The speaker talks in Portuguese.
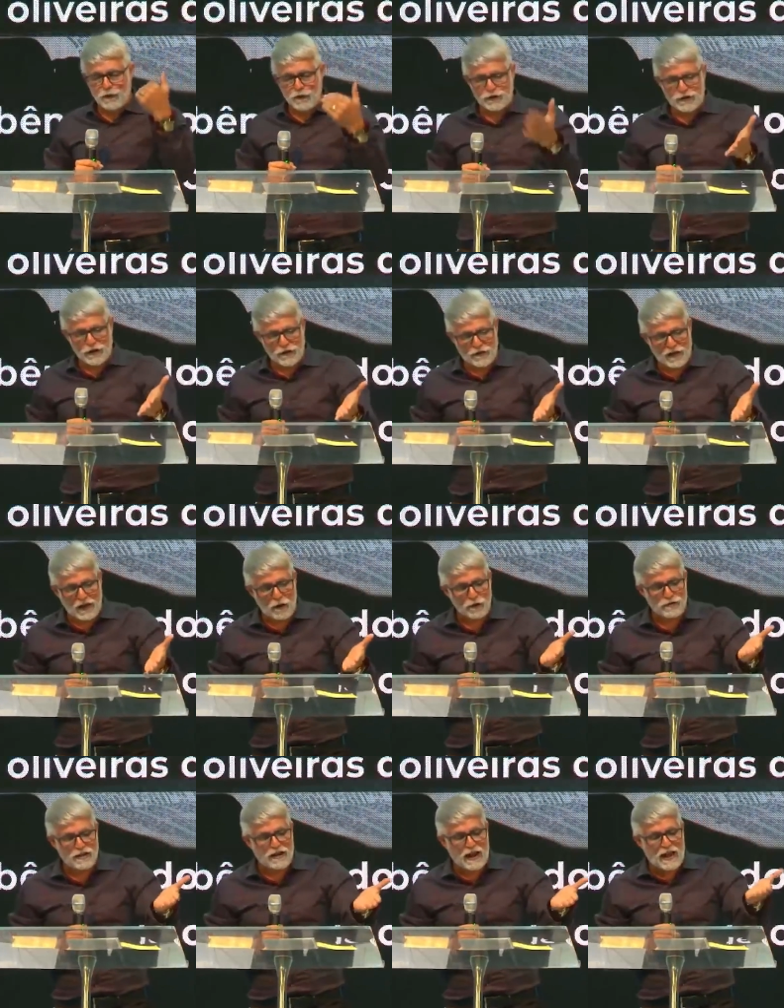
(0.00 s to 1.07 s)

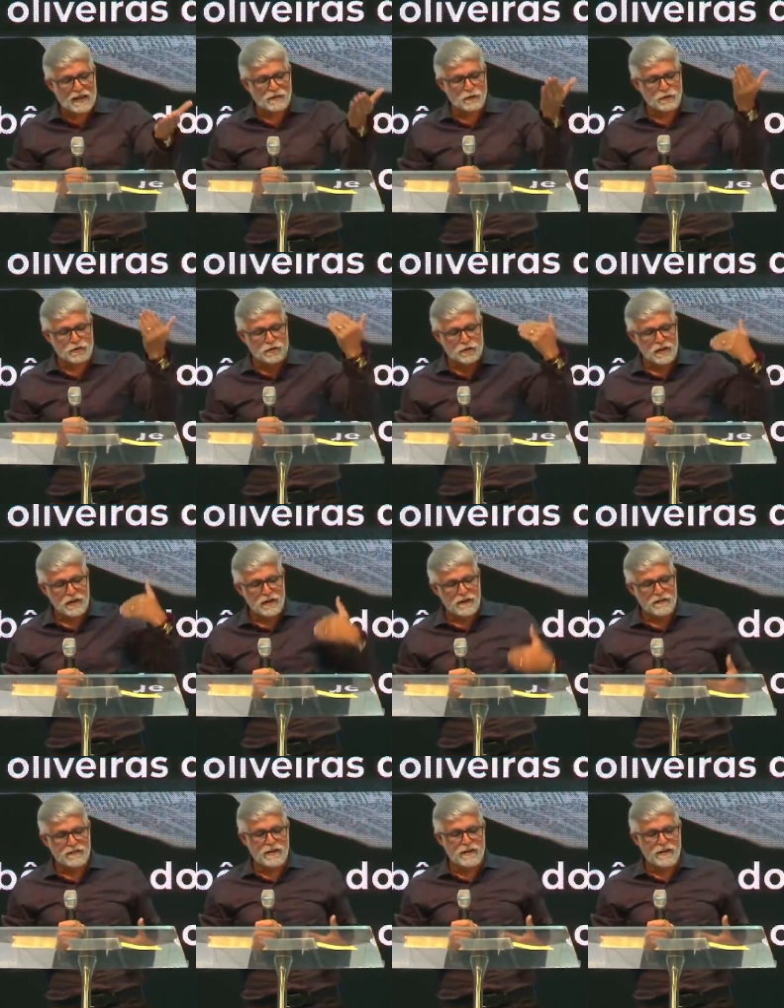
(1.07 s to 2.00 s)
frutífera aos lados